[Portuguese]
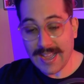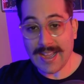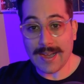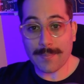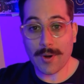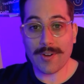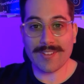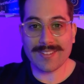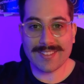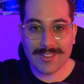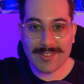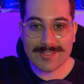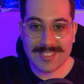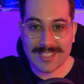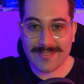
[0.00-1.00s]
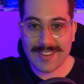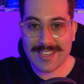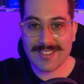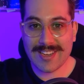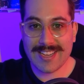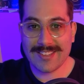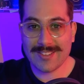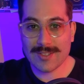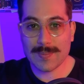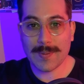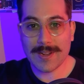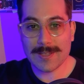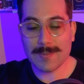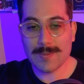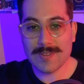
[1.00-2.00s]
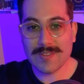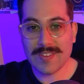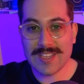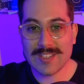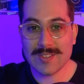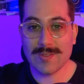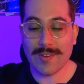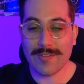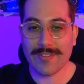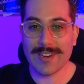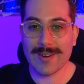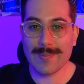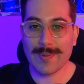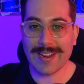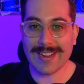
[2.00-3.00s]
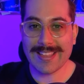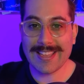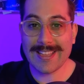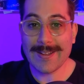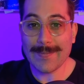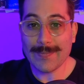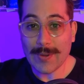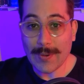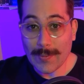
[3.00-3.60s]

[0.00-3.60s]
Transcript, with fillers: Bom, então te vejo aí nos próximos vídeos. Vou ficando por aqui.